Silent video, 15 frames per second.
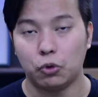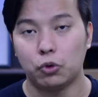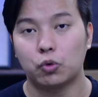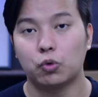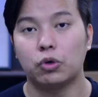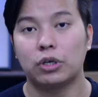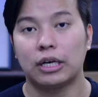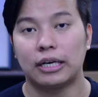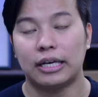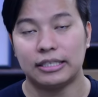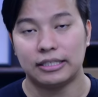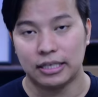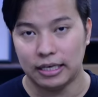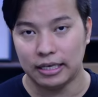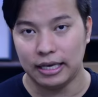को रूट करना
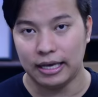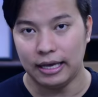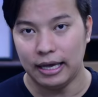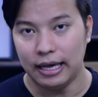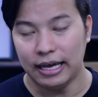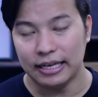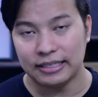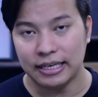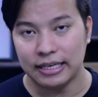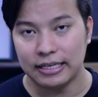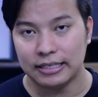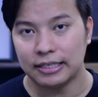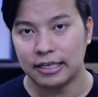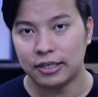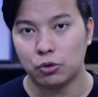चाहिए ऐसा
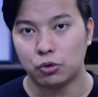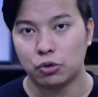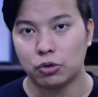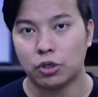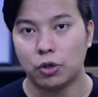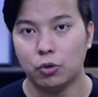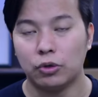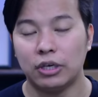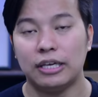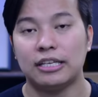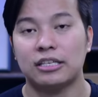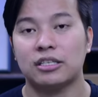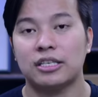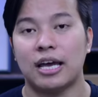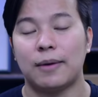इसलिए दोस्तों दोस्तों क्योंकि
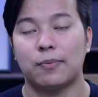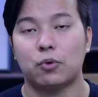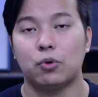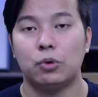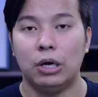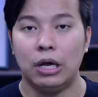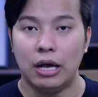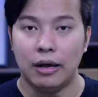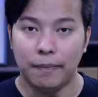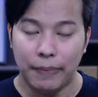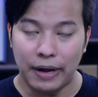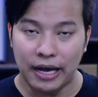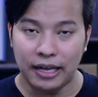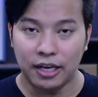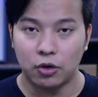इससे आपको
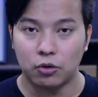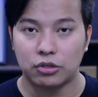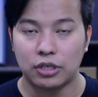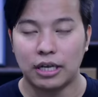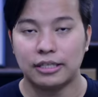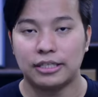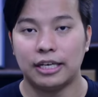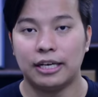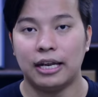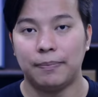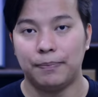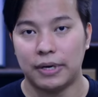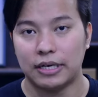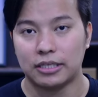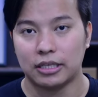भारी नुकसान झेलना
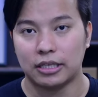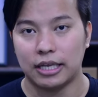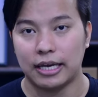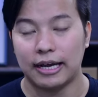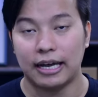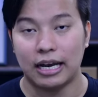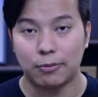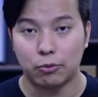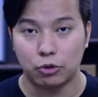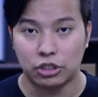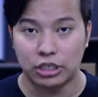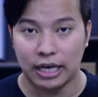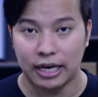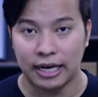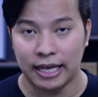पड़ सकता है अगर आपको
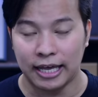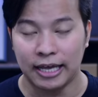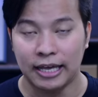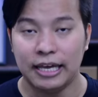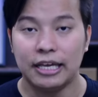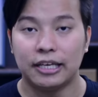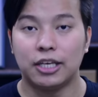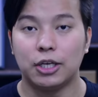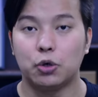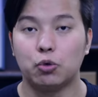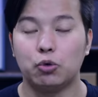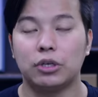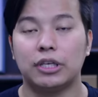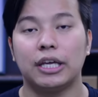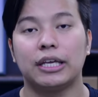जानना है कि
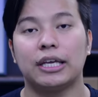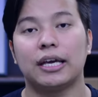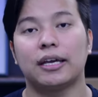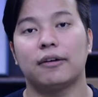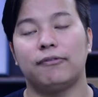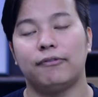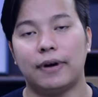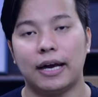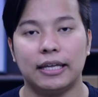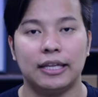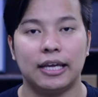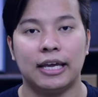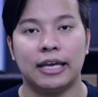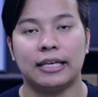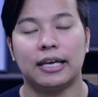रूट के क्या क्या फ़ायदे
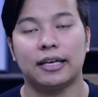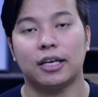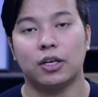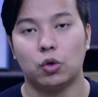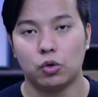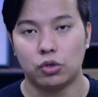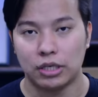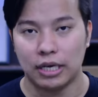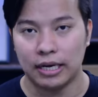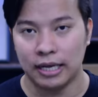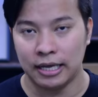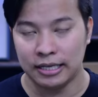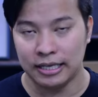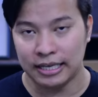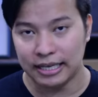हैं क्या क्या नुकसान है
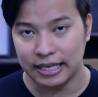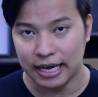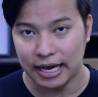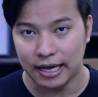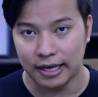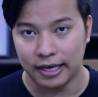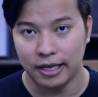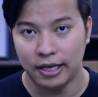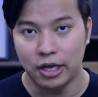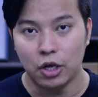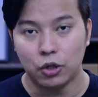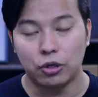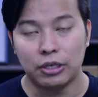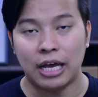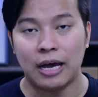ये क्या है
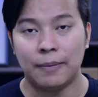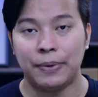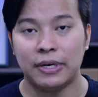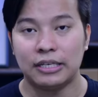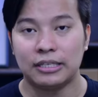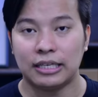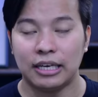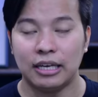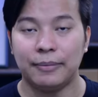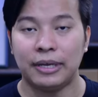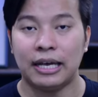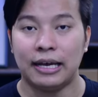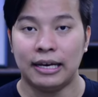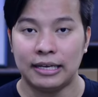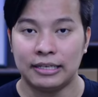तो यहाँ पर इसके लिए मैंने
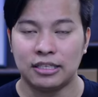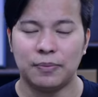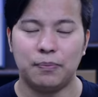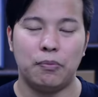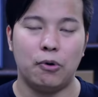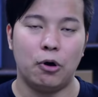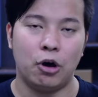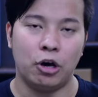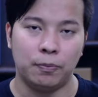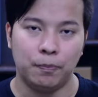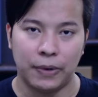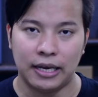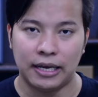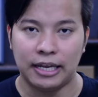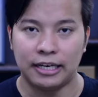अलग से बहुत
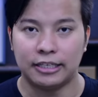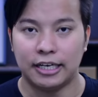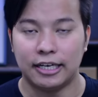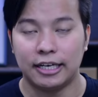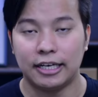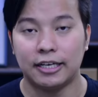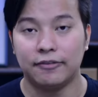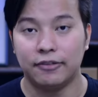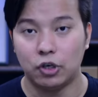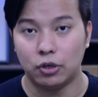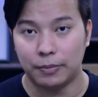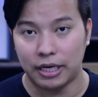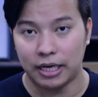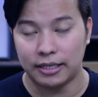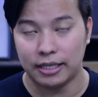पहले एक डेडिकेटेड वीडियो
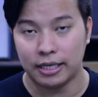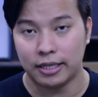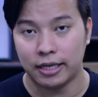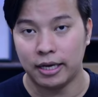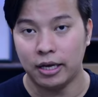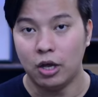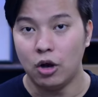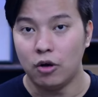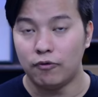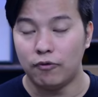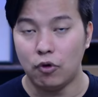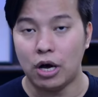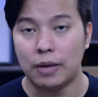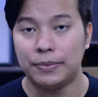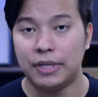बना दिया था वो
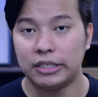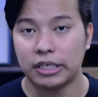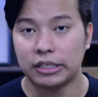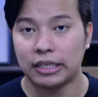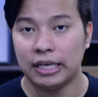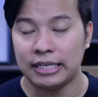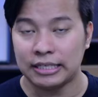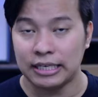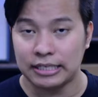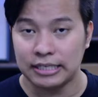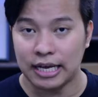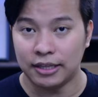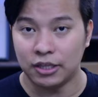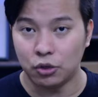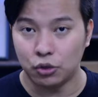आप देख सकते हैं इसके
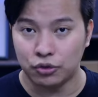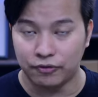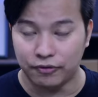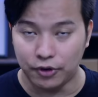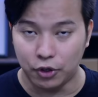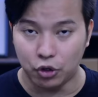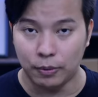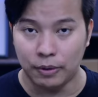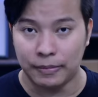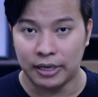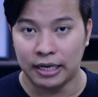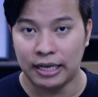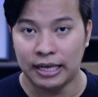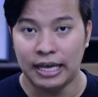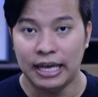साथ ही उस वीडियो में
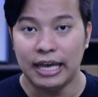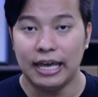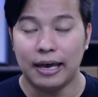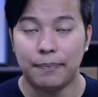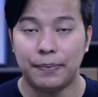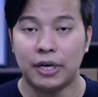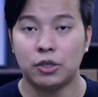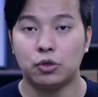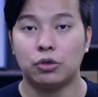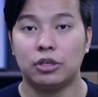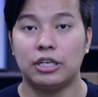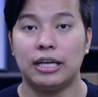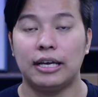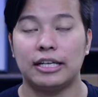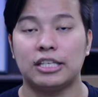मैंने अपना जो
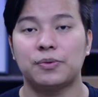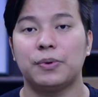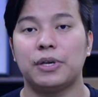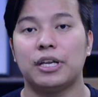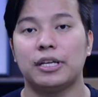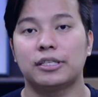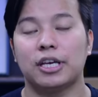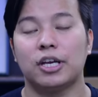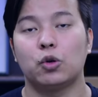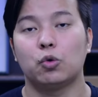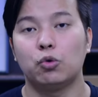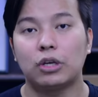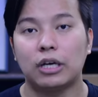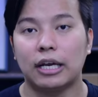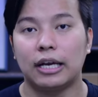रियल एक्सपीरियंस है
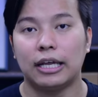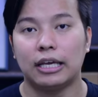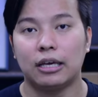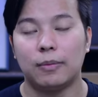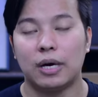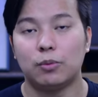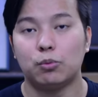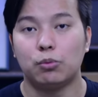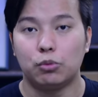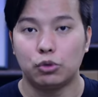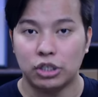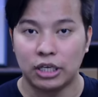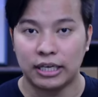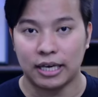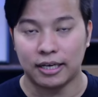रूट करने के बाद
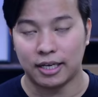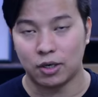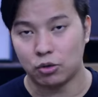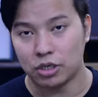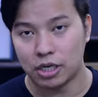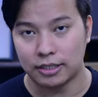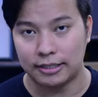मुझे क्या क्या नुकसान